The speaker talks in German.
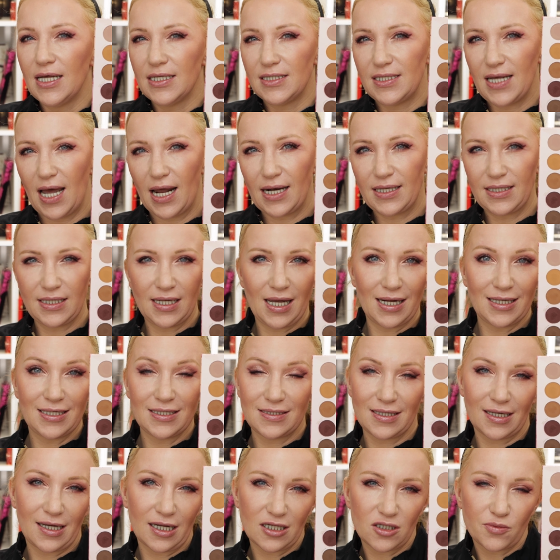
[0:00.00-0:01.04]
Sie hatten ja
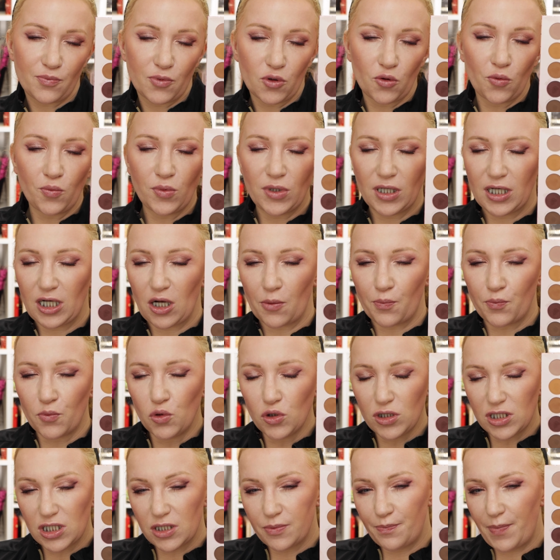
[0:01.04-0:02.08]
diese ganz berühmte Club
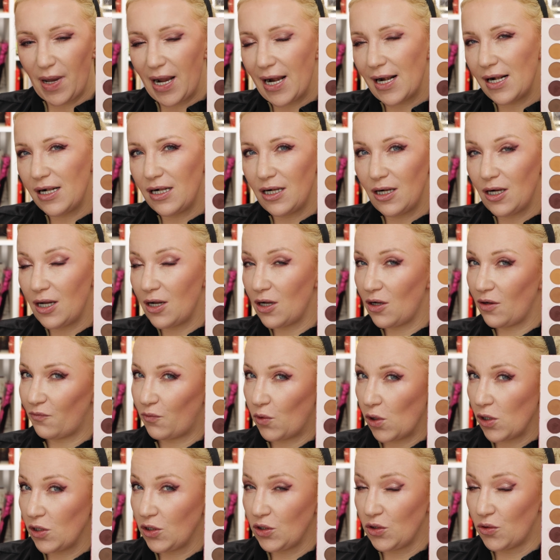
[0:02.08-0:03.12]
Moon Spell äh,
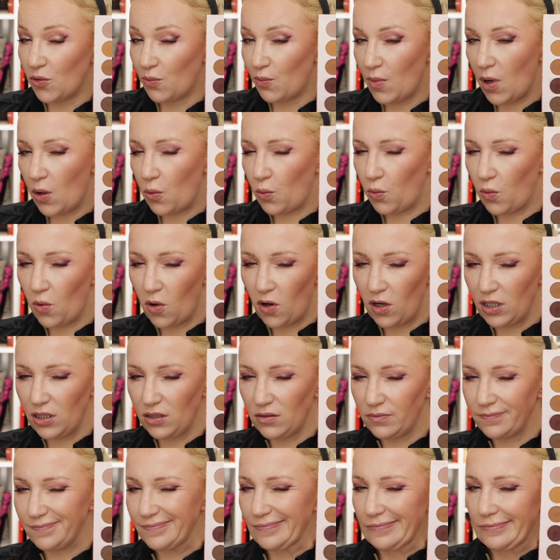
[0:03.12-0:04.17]
Volume 1,
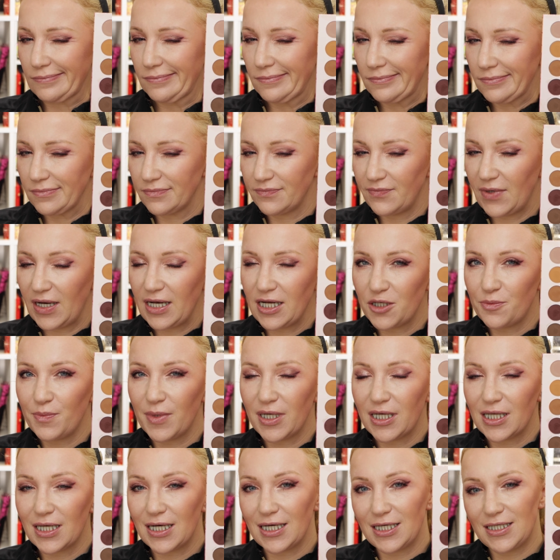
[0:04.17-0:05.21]
wenn ich
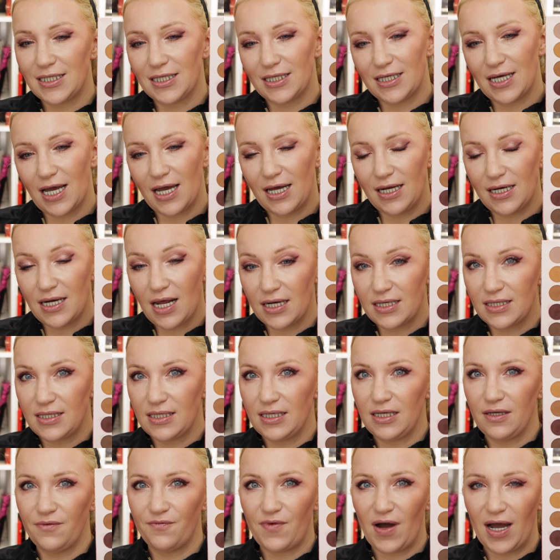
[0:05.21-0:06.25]
mich richtig erinnere.
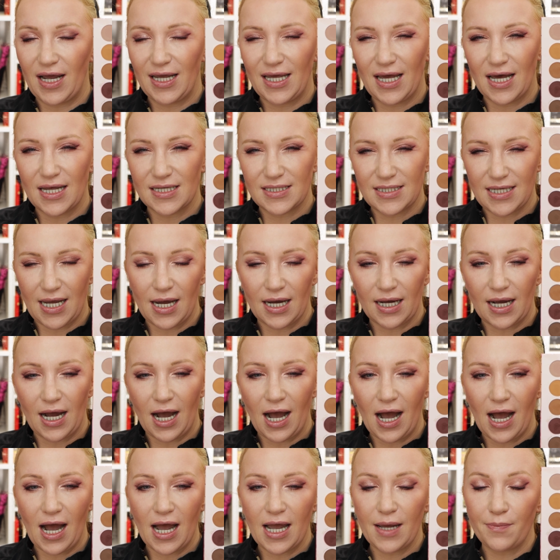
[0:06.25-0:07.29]
Die war ja sehr
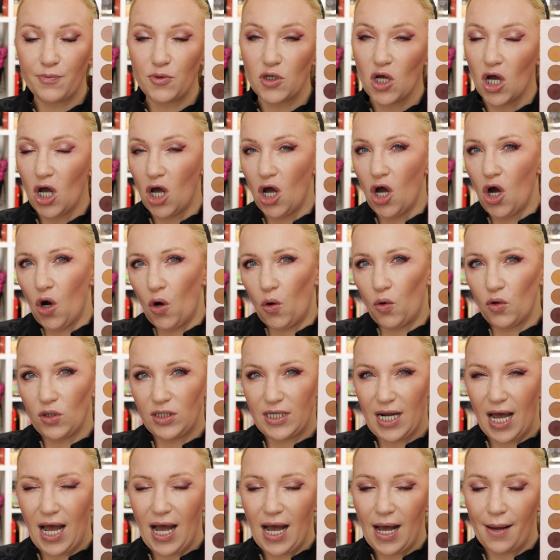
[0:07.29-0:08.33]
gehypt
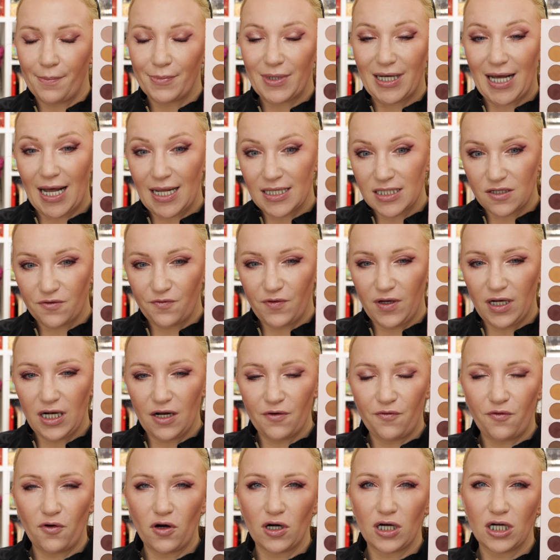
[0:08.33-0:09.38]
und da haben ganz
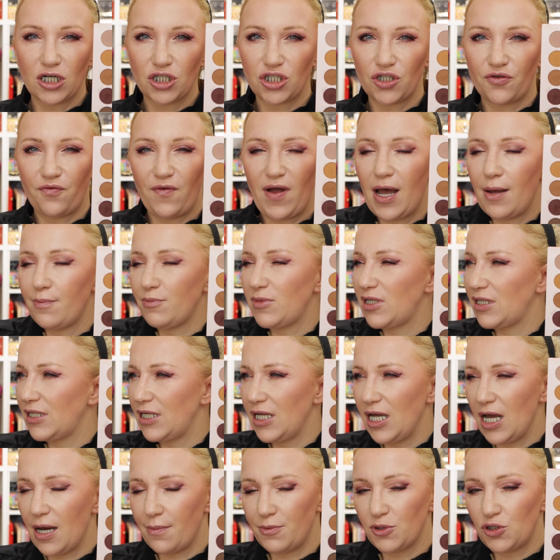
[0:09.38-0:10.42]
viele von geschwärmt.
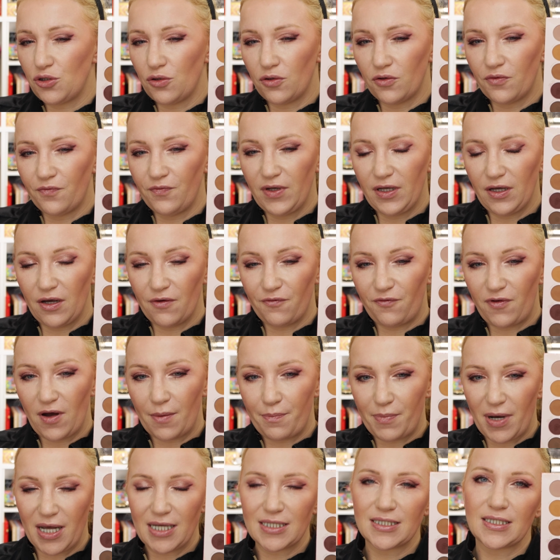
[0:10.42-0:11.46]
Die habe ich irgendwie
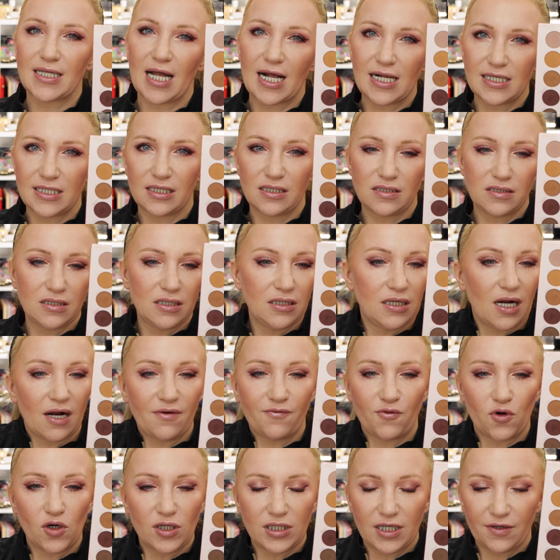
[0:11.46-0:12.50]
verpasst, als ich sie
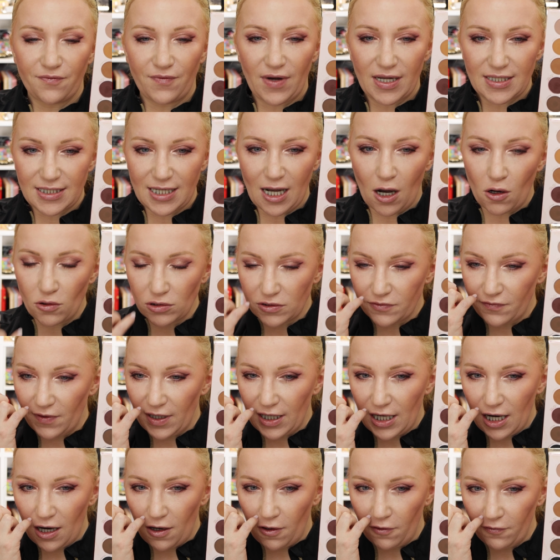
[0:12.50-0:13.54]
dann wollte, war sie
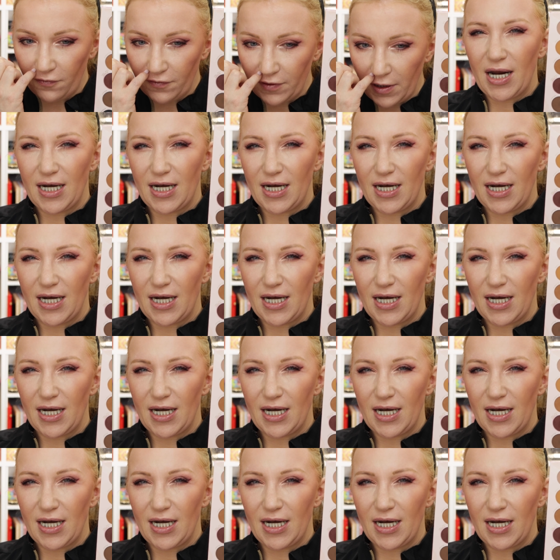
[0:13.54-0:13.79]
ausverkauft.